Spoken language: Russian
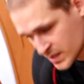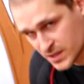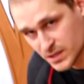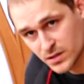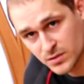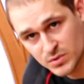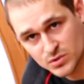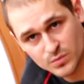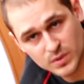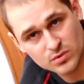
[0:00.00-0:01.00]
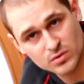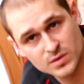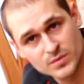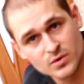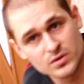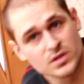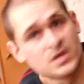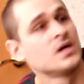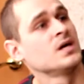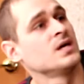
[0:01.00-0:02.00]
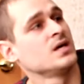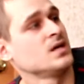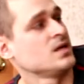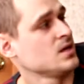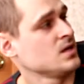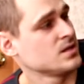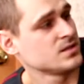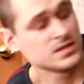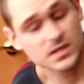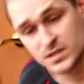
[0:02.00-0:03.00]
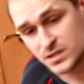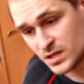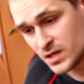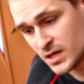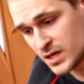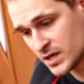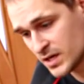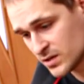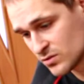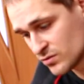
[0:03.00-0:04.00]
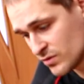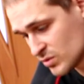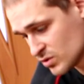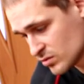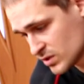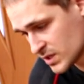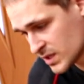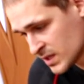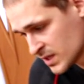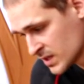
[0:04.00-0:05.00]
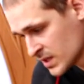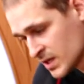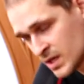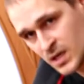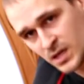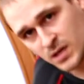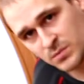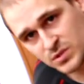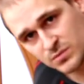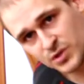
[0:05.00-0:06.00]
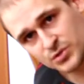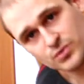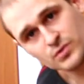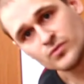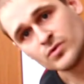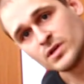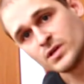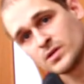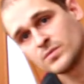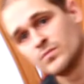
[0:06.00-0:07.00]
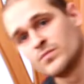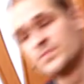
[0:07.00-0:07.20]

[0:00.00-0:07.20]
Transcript: И между подходами отдых делайте одну-две минуты самочувствию и